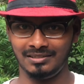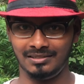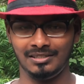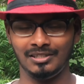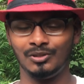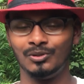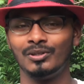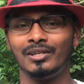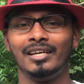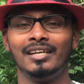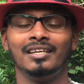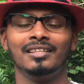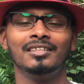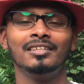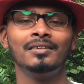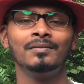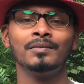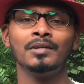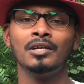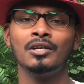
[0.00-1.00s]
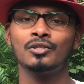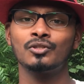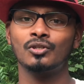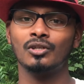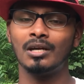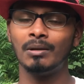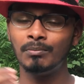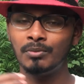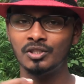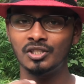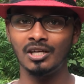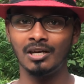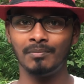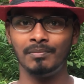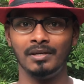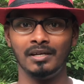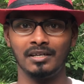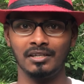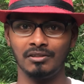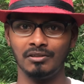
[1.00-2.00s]
எதுவும் கிடையாது ஸோ கம்புஜா
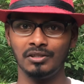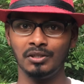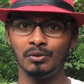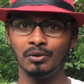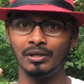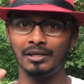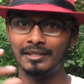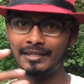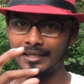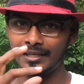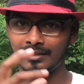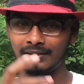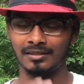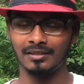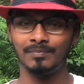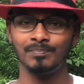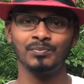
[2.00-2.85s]
அப்படின்றது வந்து ஒரு ட்ரிங்க்